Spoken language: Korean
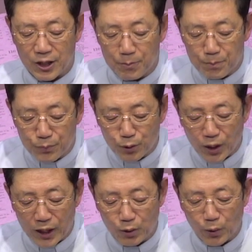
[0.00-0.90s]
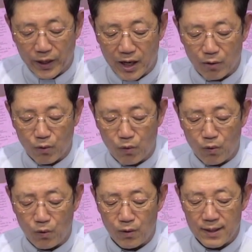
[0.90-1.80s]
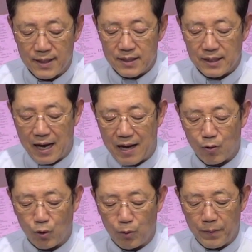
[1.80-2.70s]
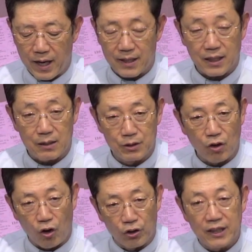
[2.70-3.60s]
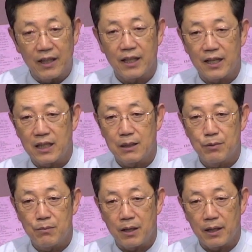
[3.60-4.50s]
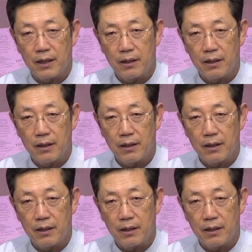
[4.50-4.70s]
기쁘게 노래하고 야곱의 하나님은 언약의 하나님을 말해